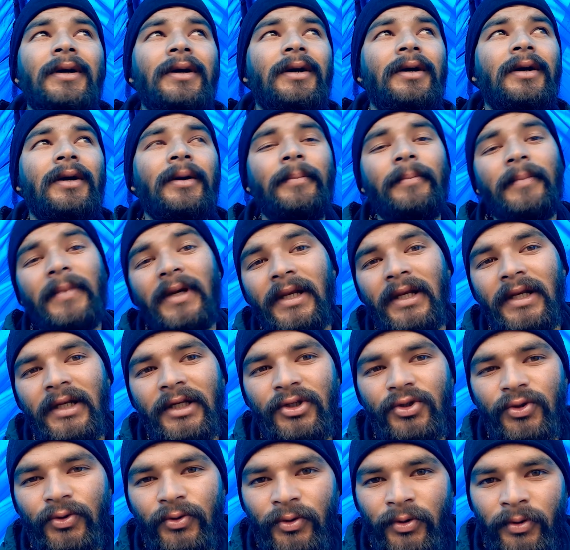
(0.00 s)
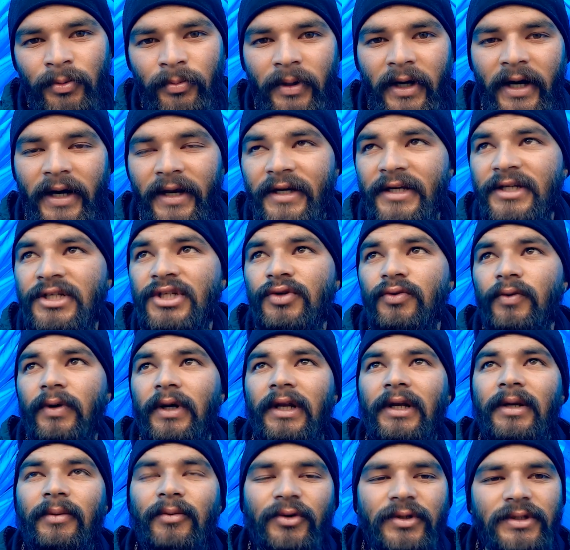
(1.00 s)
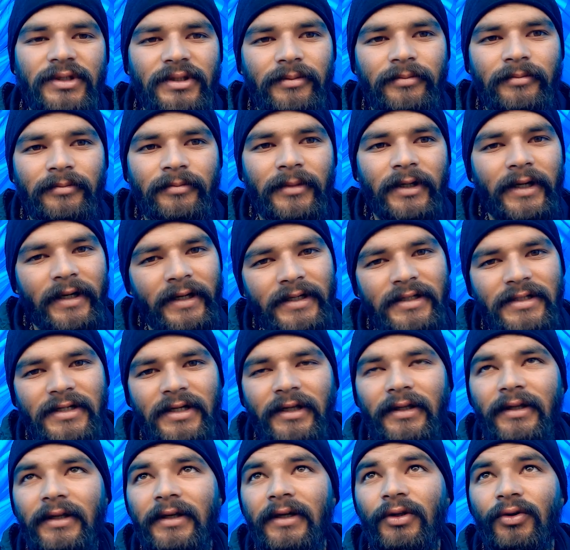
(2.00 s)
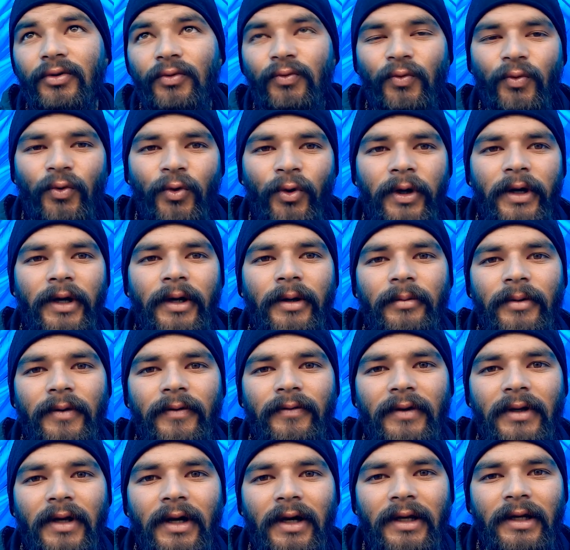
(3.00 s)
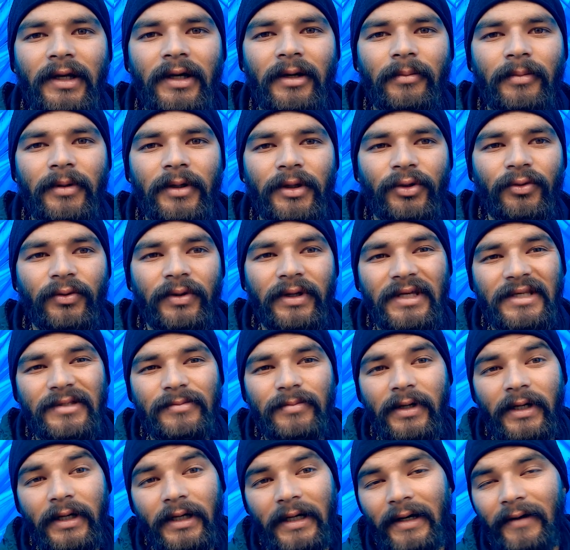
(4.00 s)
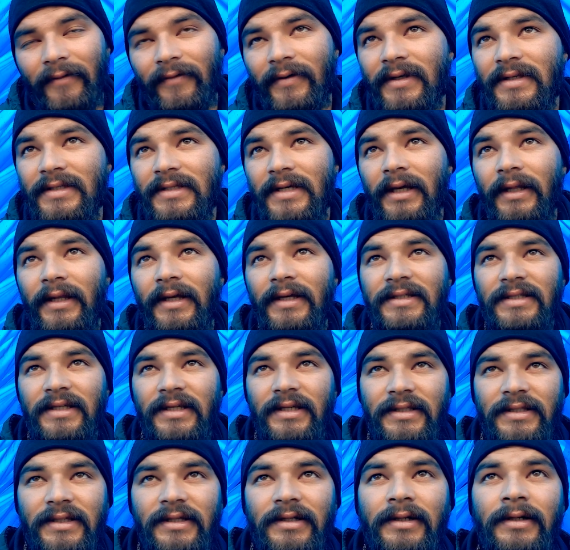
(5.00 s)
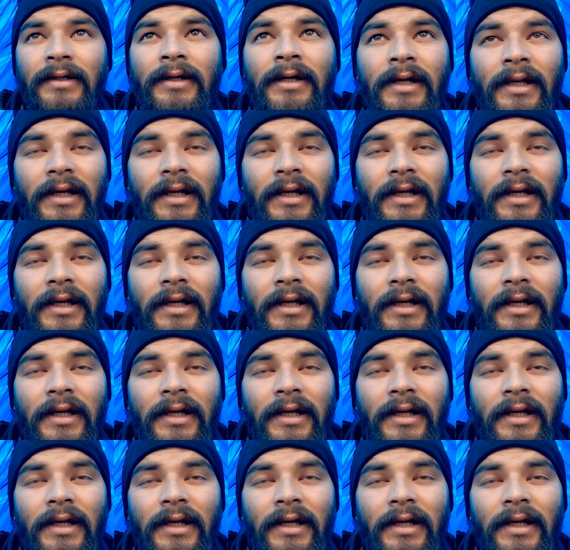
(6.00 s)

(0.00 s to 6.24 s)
मेनली जो बारिश वाले मौसम कहे जाते हैं तो वो है अभी फ़िलहाल यहाँ पे क्योंकि इस बार काफ़ी ज़्यादा सीज़न